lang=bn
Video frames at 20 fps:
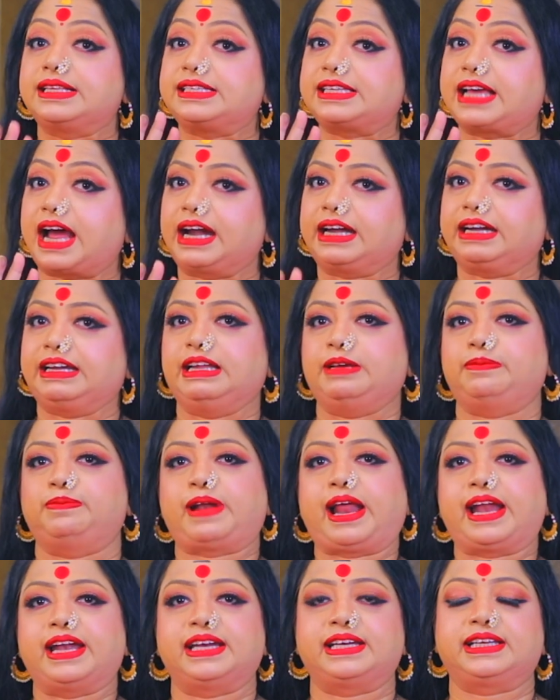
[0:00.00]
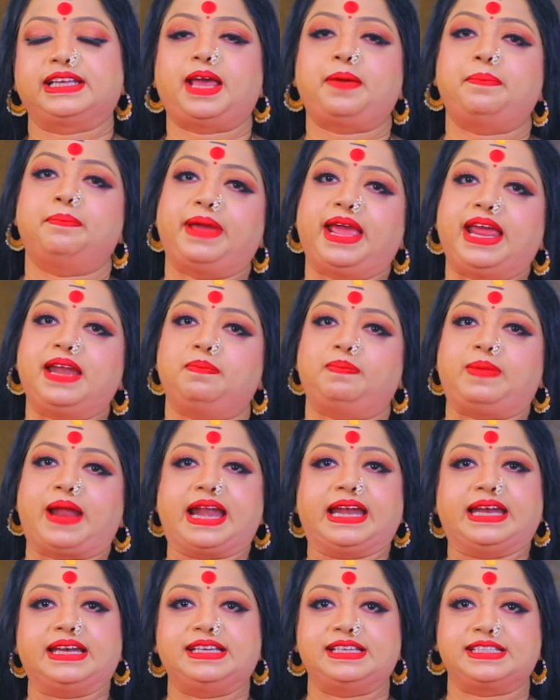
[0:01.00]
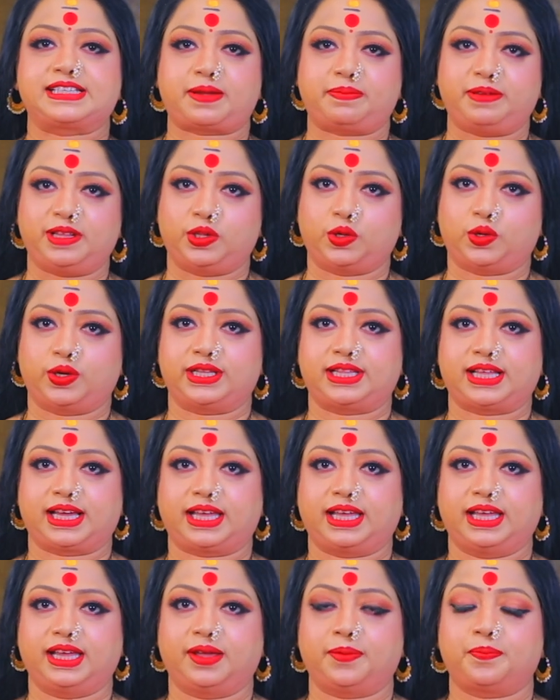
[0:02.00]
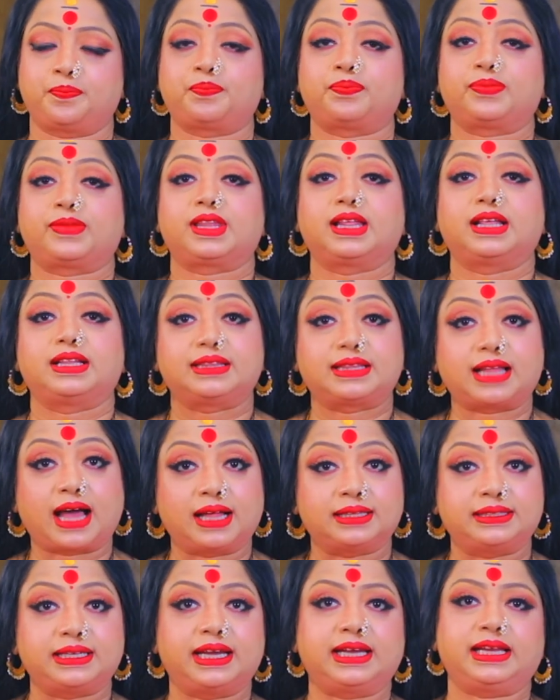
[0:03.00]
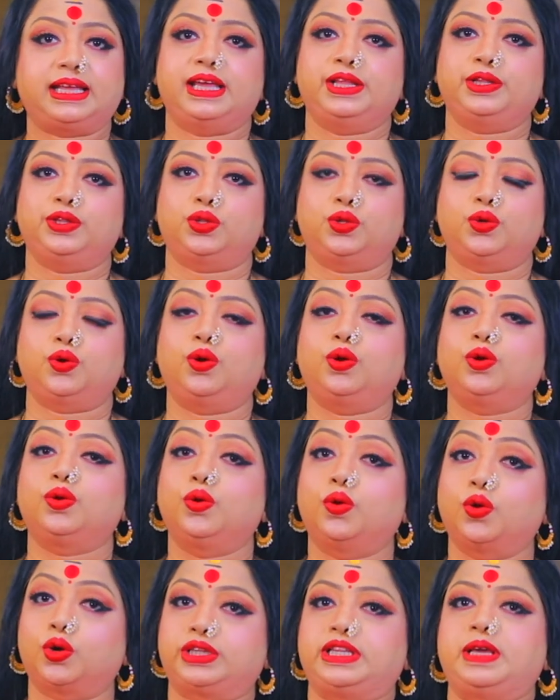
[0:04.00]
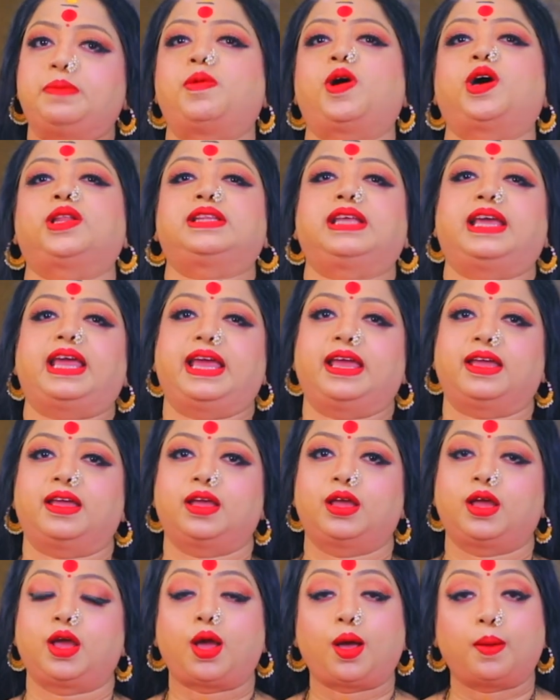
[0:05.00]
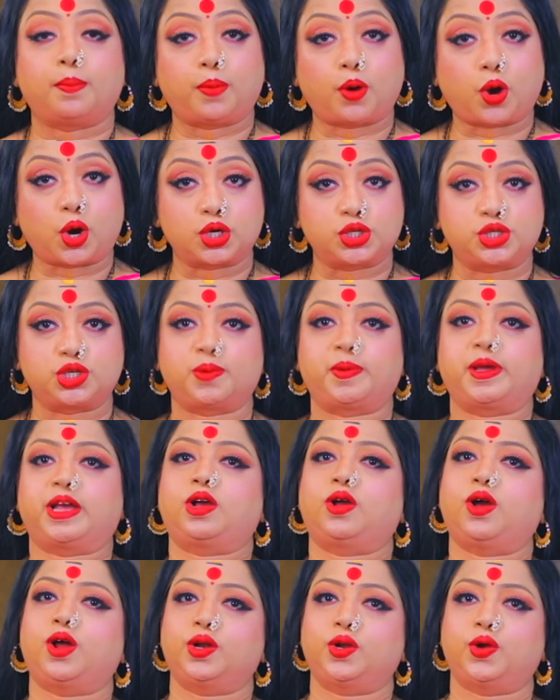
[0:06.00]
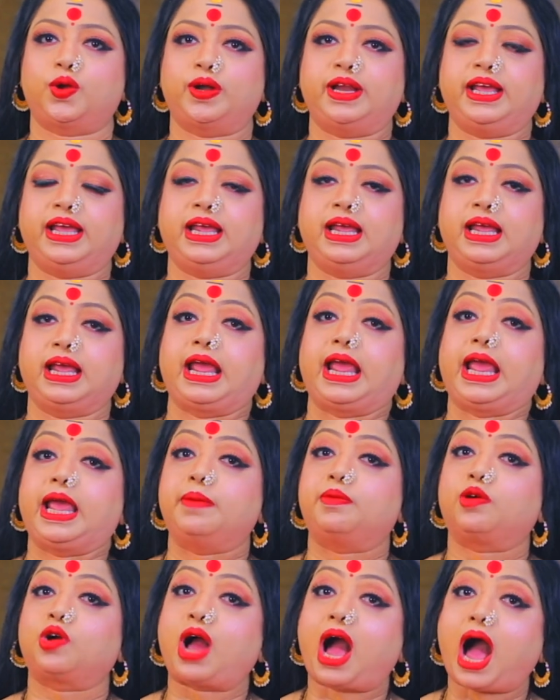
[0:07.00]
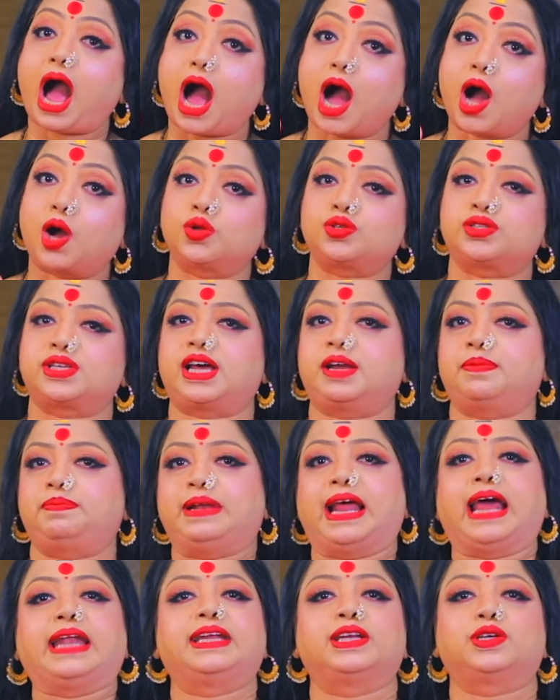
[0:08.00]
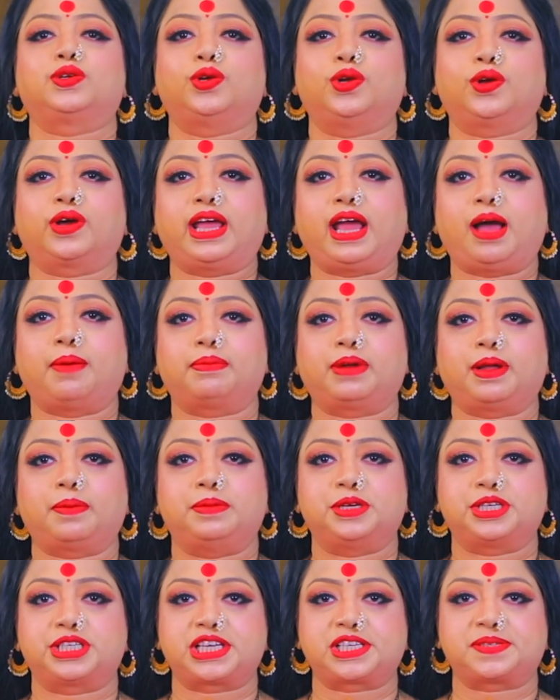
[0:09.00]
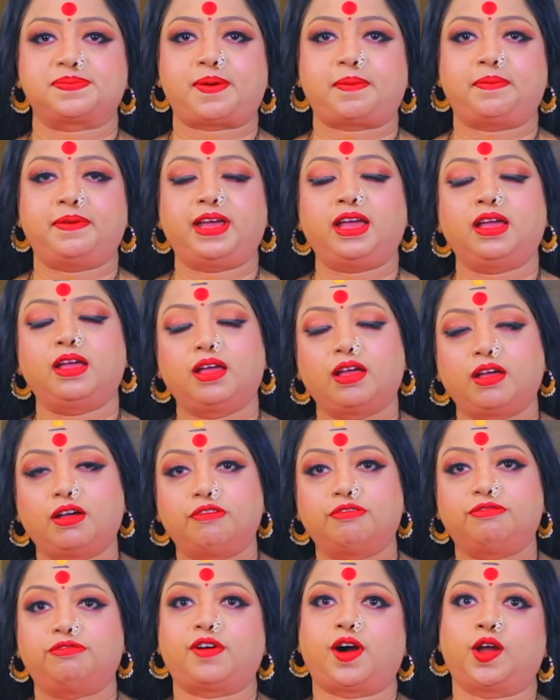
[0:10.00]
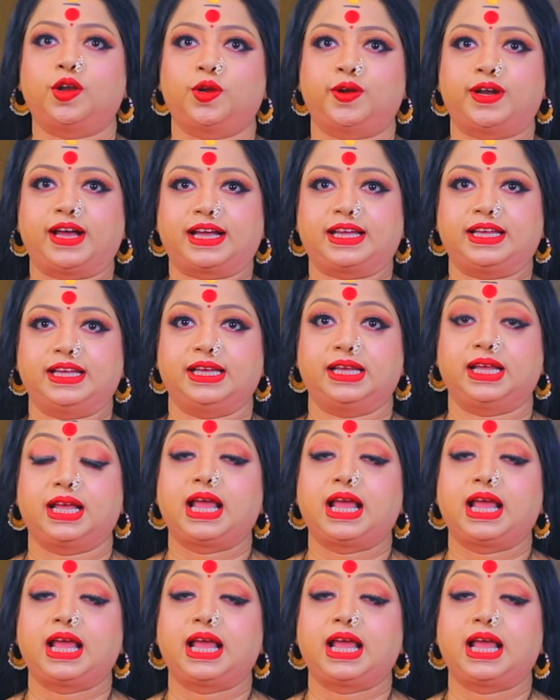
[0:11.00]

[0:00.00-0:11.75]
চারটে প্ল্যানেটকে মেন প্ল্যানেট হিসাবে ধরে থাকি তাদের কিন্তু গতিপথকে পর্যবেক্ষণ করি এবং আউটার প্ল্যানেটগুলোকে আমরা বিশেষভাবে ফলো রাখি